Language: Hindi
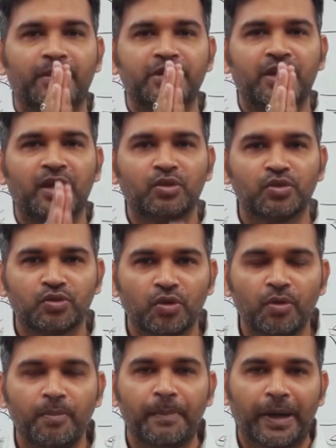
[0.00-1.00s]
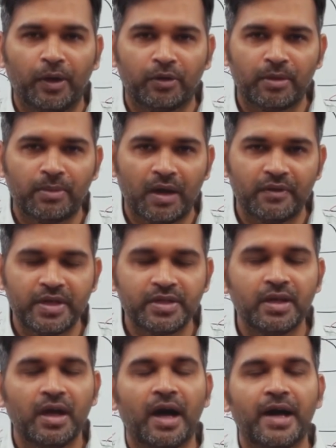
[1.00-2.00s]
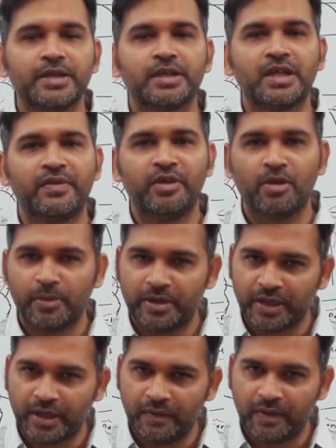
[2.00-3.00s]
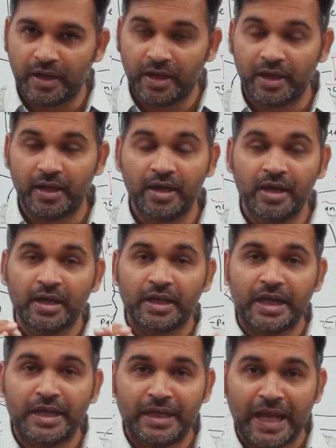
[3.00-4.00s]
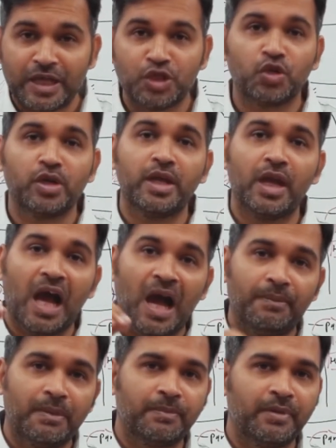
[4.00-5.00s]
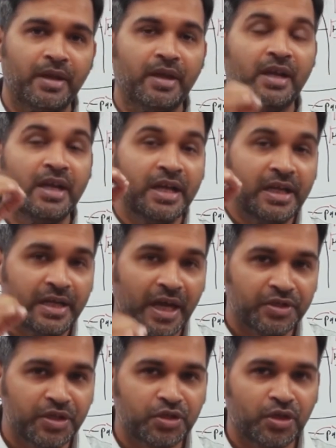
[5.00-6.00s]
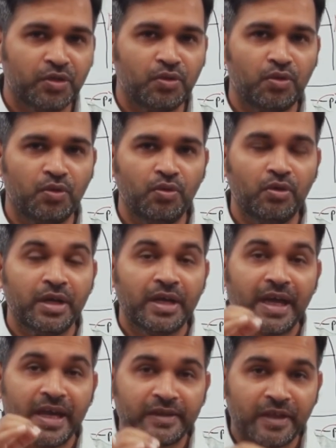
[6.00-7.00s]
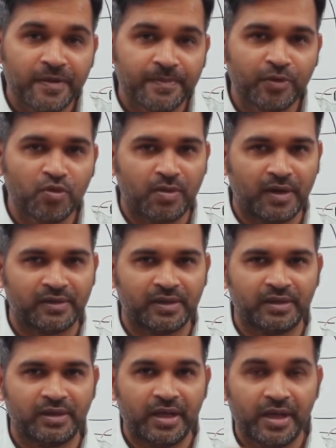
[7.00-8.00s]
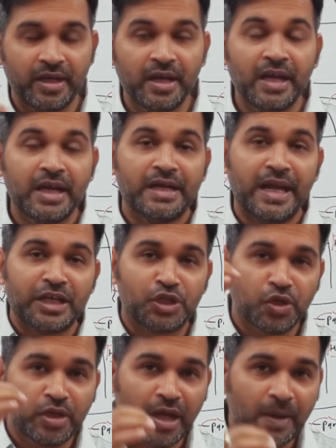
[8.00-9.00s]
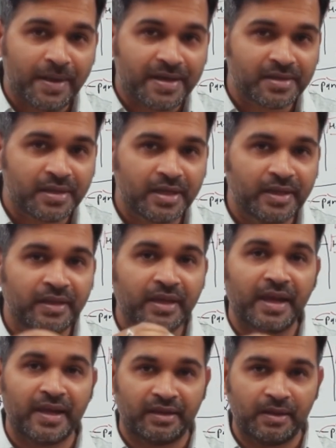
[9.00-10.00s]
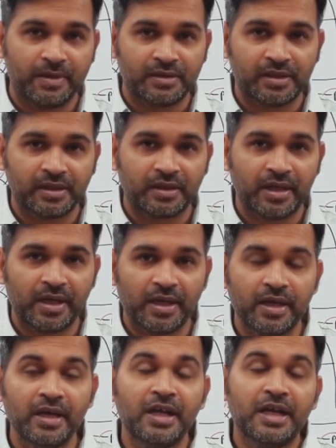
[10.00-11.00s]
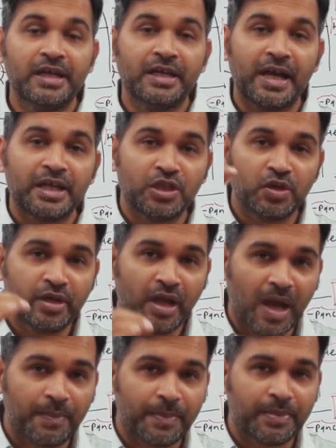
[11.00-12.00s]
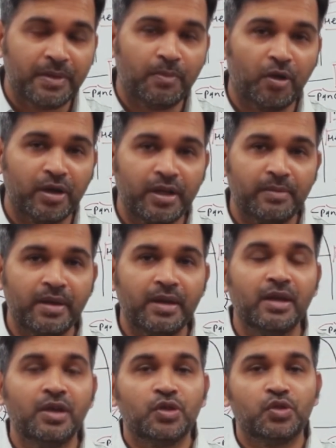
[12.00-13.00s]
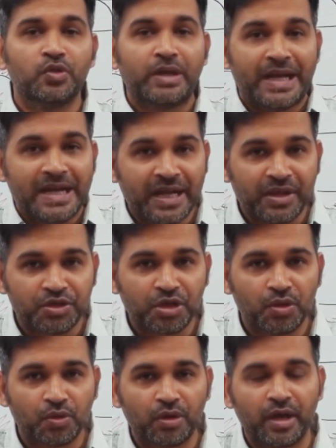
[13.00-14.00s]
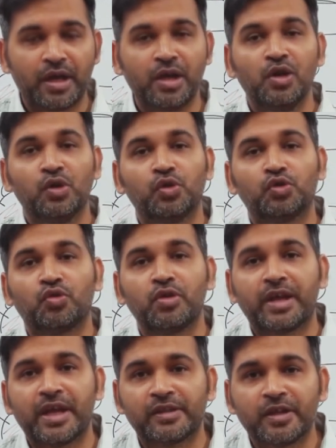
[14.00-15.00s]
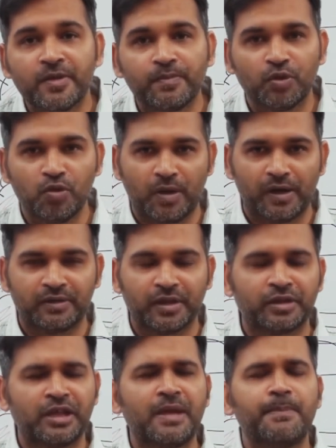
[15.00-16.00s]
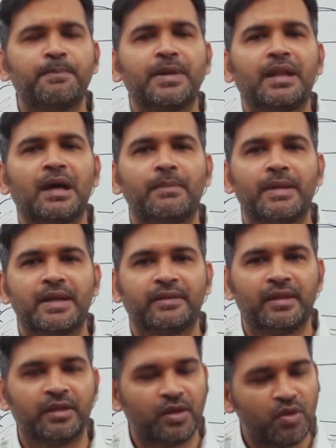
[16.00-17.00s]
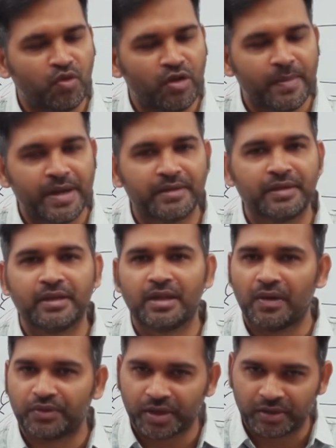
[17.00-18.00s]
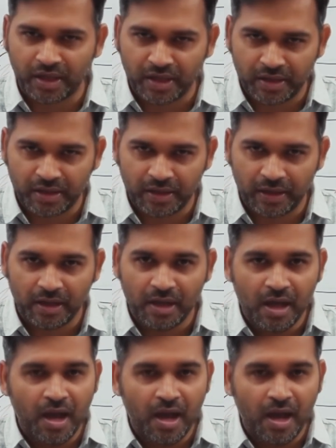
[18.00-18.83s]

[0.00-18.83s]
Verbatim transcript: नमस्कार दोस्तों मैं डॉक्टर भावेश आज की वीडियो अपन देखने वाले हैं कि नेचुरली आप अपने डाइजेशन को कैसे इम्प्रूव कर सकते हैं नेचुरली आप एसिडिटी से कैसे बच सकते हैं नेचुरली आप अपनी बॉडी में जो इंडाइजेशन हो रहा है उसको कैसे इम्प्रूव कर सकते हैं बिना मेडिसिन के कोई मेडिसिन की आवश्यकता नहीं है